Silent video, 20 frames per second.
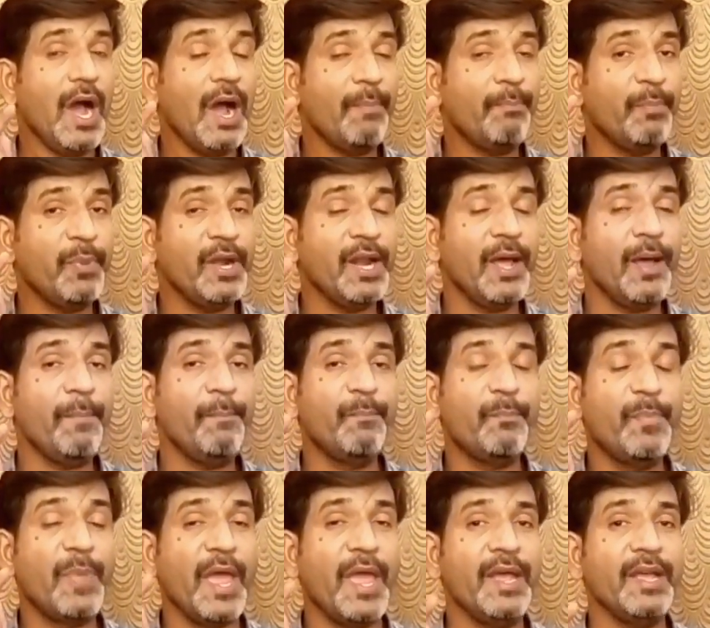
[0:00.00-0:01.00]
अपना
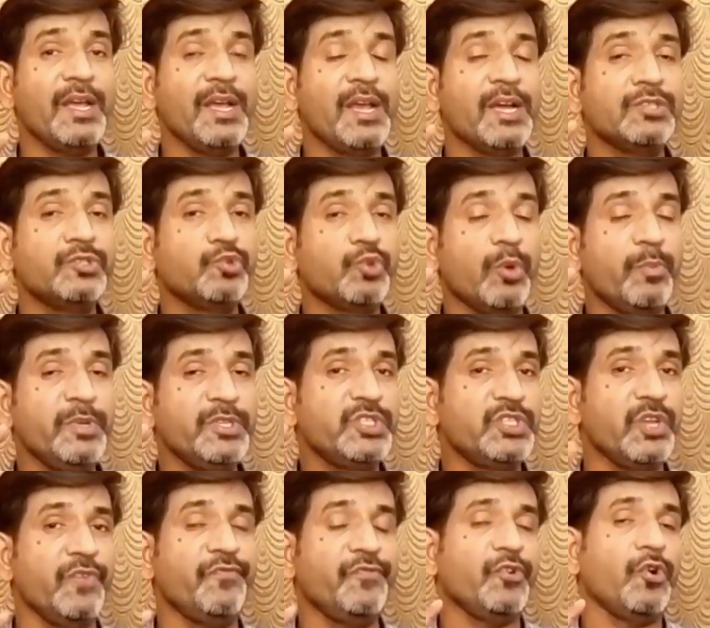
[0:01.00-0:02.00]
बैंक का जो भी
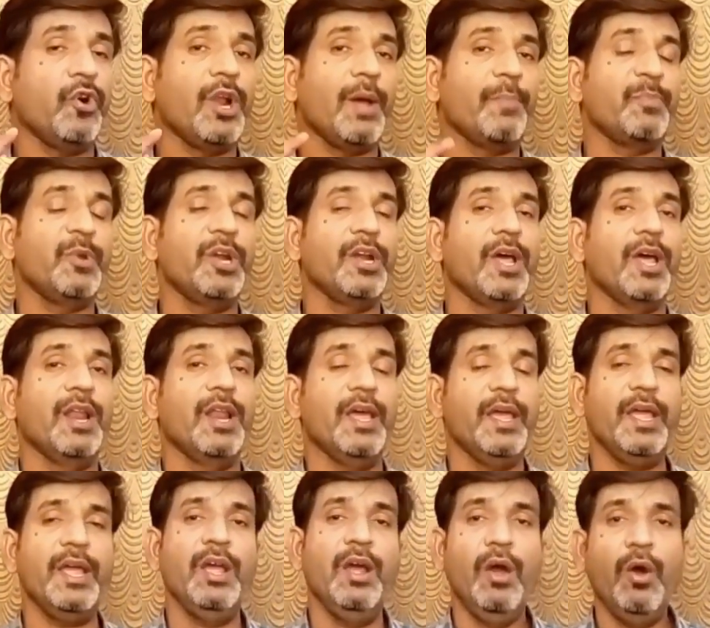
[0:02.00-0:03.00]
स्विफ्ट कोड आपने
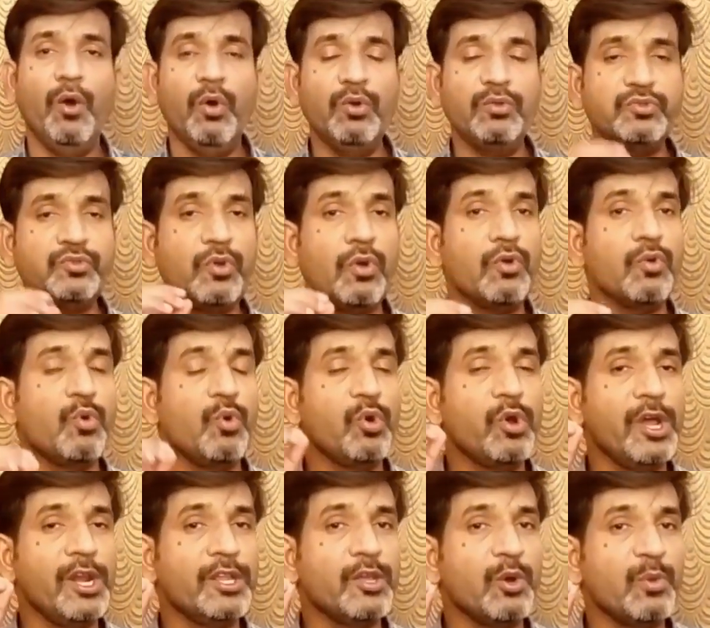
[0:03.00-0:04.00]
डाला है उसको
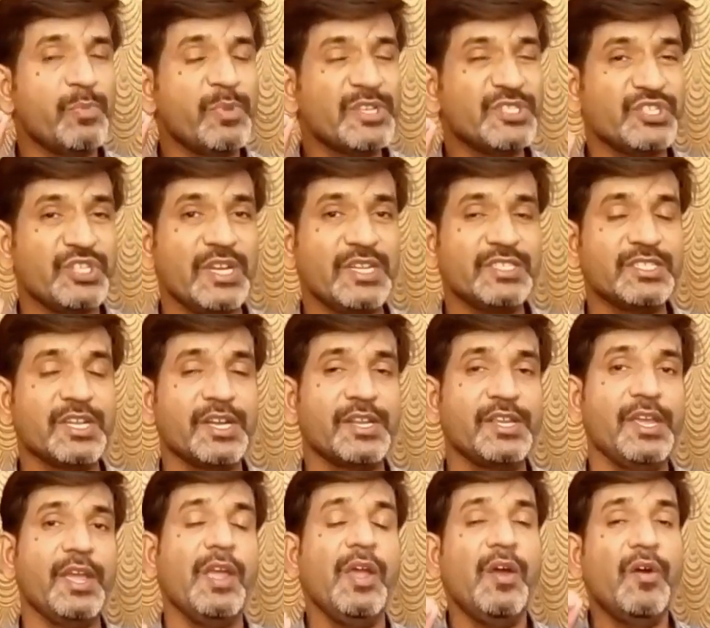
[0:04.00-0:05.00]
गूगल के ऊपर सर्च
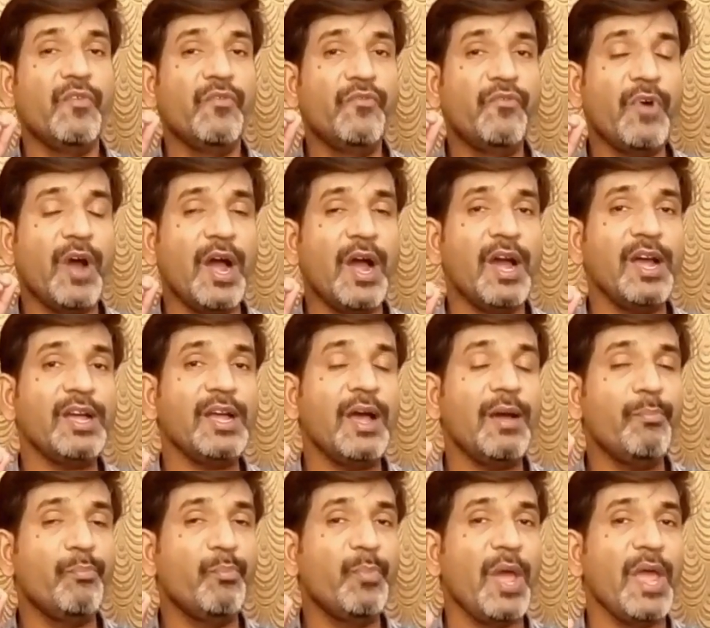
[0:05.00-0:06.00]
करिए वहाँ
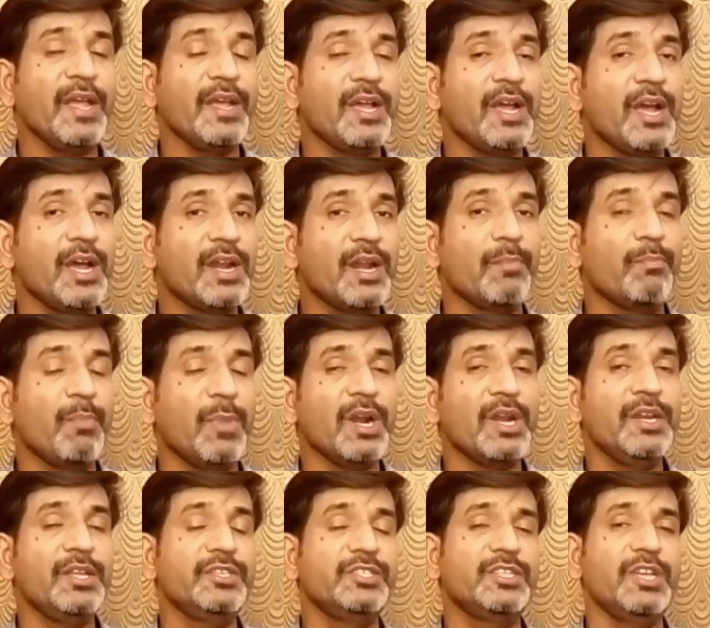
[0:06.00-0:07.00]
का बैंक का
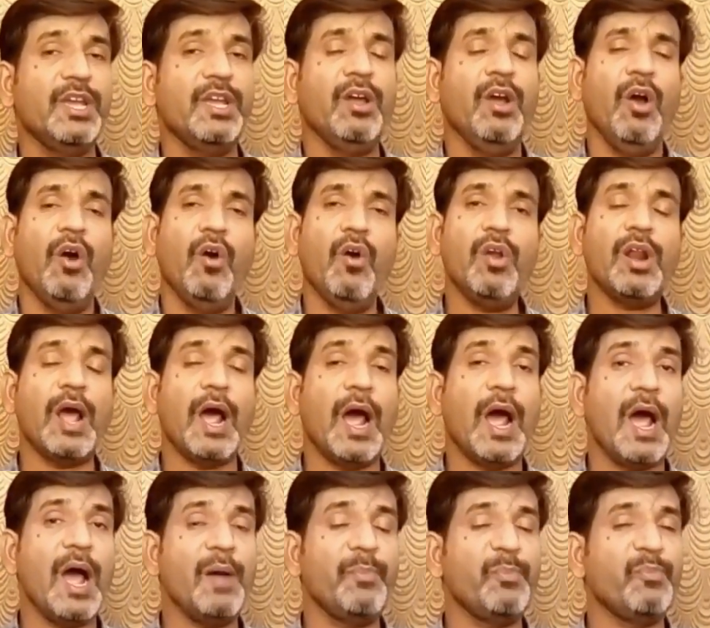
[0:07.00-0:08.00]
नंबर लीजिए और
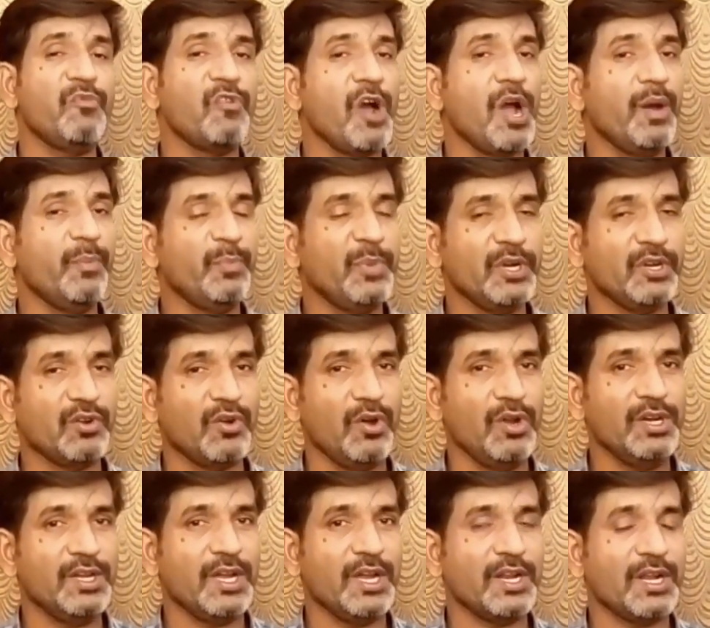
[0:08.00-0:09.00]
आप वहाँ पर
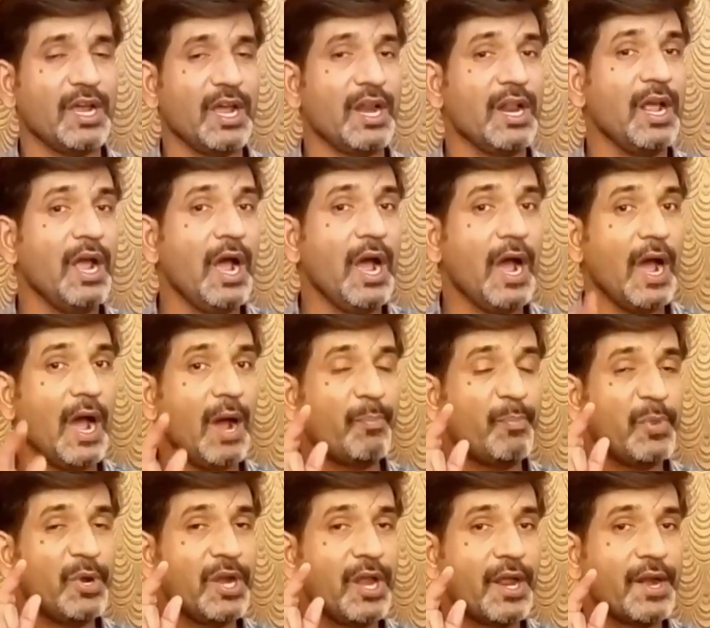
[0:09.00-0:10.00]
कॉल कर कर
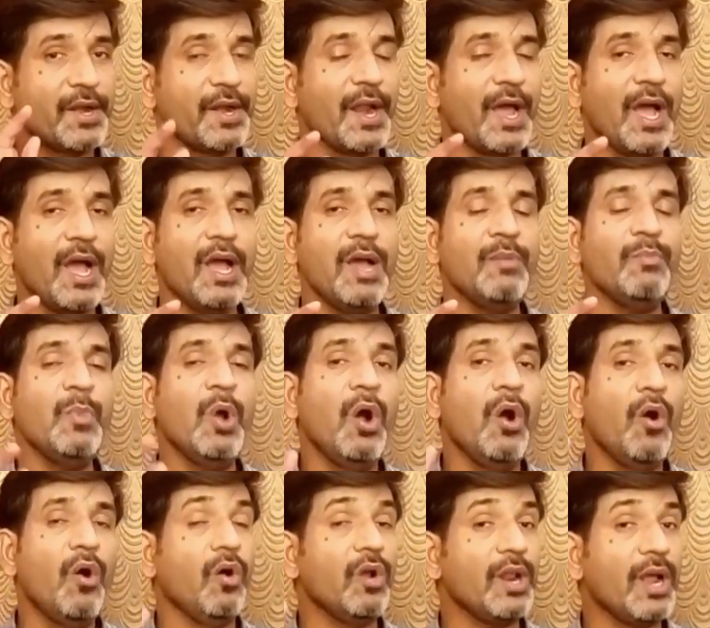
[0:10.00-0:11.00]
अपना नाम
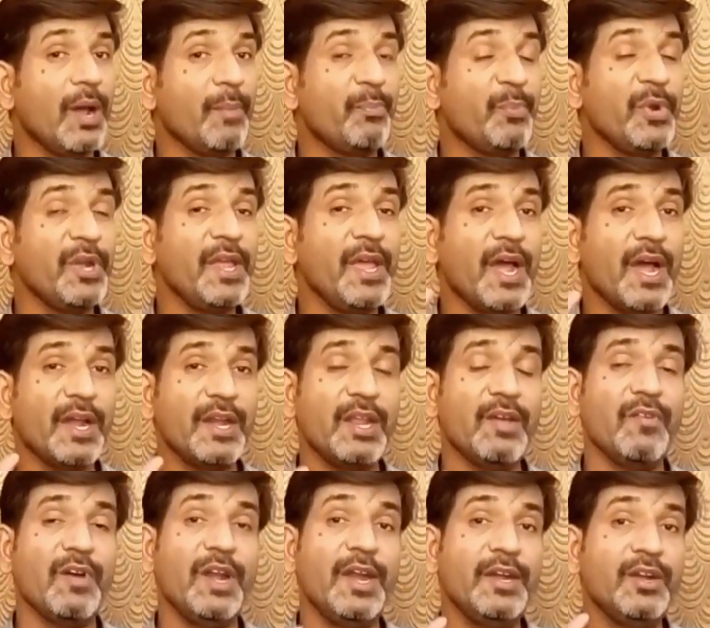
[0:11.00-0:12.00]
और अपने
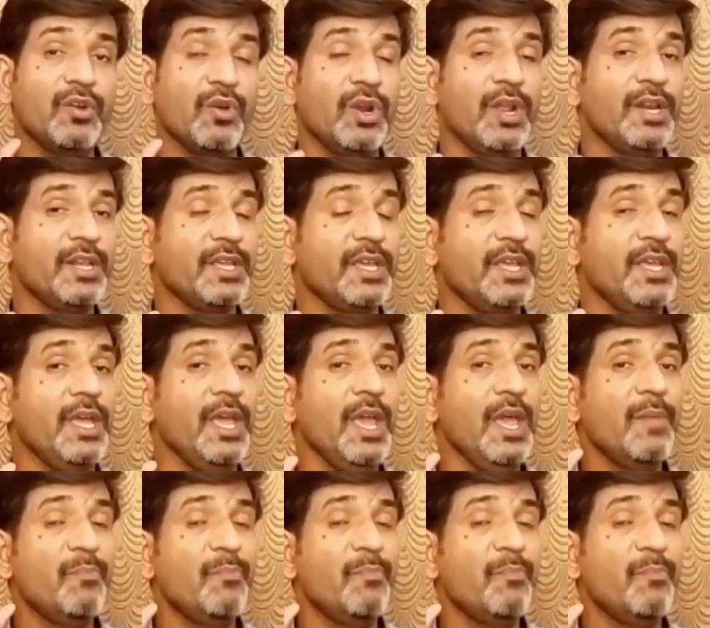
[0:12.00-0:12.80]
आने वाले डॉलर की